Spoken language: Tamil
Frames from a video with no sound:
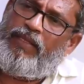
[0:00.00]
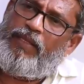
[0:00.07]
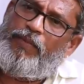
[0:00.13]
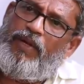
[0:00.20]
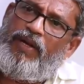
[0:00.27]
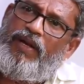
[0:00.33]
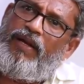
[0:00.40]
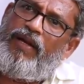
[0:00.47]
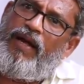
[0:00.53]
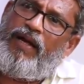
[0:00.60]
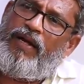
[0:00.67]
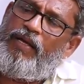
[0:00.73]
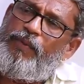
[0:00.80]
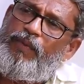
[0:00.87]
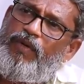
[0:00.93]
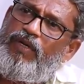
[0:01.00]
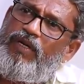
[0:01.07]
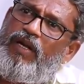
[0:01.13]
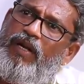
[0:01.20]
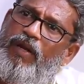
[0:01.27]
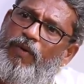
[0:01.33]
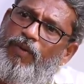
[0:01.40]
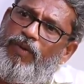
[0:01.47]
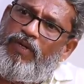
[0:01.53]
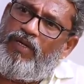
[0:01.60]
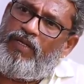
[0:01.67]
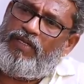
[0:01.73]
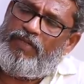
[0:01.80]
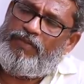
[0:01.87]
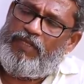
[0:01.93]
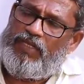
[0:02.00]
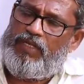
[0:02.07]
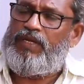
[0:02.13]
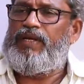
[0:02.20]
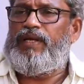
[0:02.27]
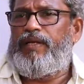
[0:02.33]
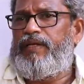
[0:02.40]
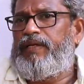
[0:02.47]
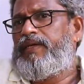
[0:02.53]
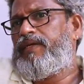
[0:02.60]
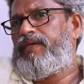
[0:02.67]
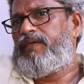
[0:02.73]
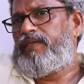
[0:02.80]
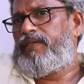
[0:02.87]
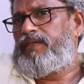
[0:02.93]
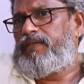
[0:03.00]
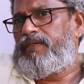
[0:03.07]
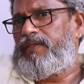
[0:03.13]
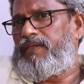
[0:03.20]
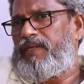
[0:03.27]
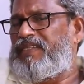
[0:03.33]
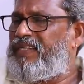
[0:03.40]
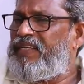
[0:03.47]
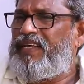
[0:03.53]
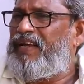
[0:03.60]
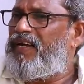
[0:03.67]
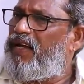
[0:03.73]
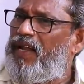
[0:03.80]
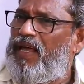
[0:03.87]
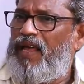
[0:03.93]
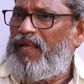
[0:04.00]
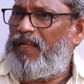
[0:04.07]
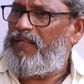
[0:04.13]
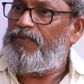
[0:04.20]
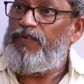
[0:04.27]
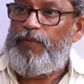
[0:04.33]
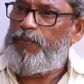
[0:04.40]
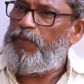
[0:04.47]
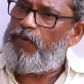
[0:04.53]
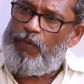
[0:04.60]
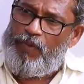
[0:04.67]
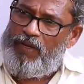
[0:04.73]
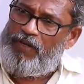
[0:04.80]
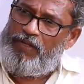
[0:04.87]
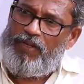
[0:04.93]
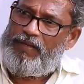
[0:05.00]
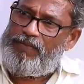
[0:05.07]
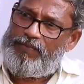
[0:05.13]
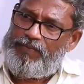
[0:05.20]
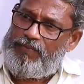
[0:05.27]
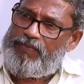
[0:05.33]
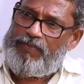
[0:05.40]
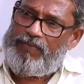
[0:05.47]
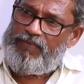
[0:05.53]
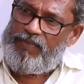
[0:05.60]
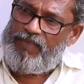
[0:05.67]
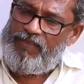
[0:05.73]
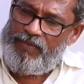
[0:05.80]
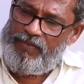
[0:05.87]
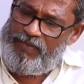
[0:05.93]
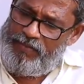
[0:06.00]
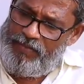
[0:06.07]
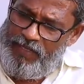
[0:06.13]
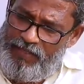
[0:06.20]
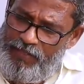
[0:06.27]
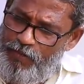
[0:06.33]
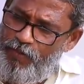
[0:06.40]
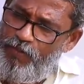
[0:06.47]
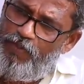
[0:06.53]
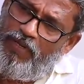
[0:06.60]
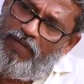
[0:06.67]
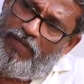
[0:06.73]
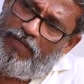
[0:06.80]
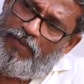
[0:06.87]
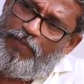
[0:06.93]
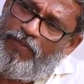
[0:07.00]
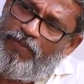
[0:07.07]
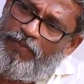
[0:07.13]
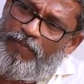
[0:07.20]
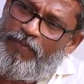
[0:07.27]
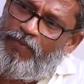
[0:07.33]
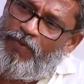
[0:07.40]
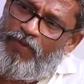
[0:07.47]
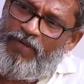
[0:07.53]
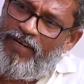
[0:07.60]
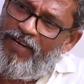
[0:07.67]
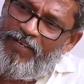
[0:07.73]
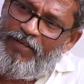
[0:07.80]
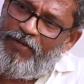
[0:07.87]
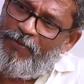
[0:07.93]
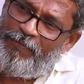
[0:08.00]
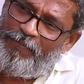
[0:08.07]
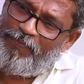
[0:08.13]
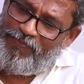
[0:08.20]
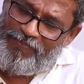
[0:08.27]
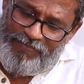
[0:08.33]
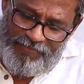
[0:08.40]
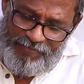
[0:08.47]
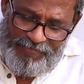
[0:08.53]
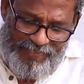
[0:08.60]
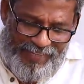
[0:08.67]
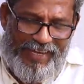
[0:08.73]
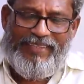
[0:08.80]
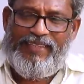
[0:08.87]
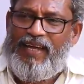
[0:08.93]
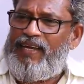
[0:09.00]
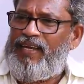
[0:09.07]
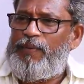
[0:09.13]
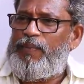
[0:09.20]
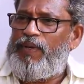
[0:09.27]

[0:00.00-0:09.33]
இந்த மாதிரியான அடைமொழிகள் கொடுக்கறது வந்து ரசிகர்களாக விரும்பி கொடுக்கறது தான் எந்த ஒரு ம ஒரு நடிகரும் தனக்கு